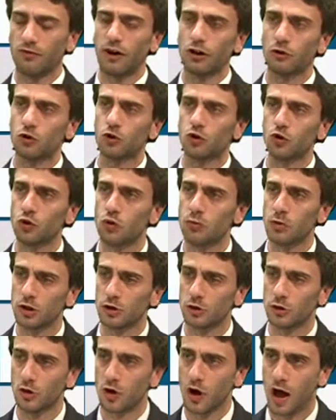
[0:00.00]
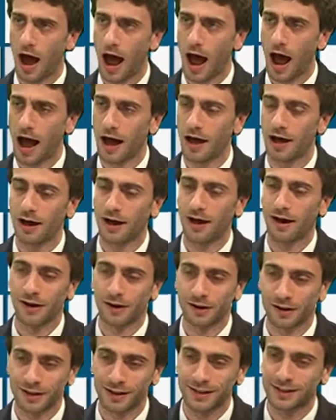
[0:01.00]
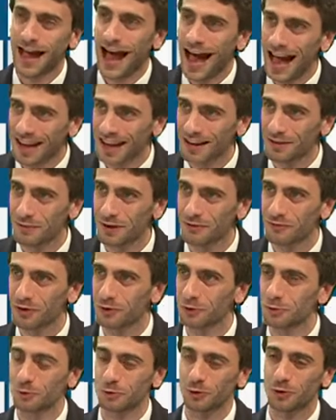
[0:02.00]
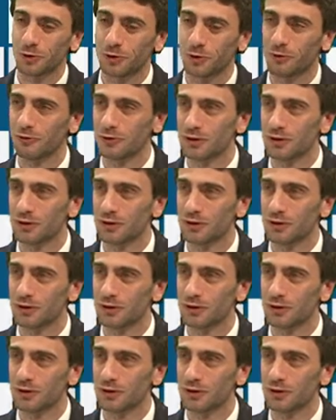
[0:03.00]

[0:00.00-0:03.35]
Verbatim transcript: Vado subito a eh, ridare il benvenuto,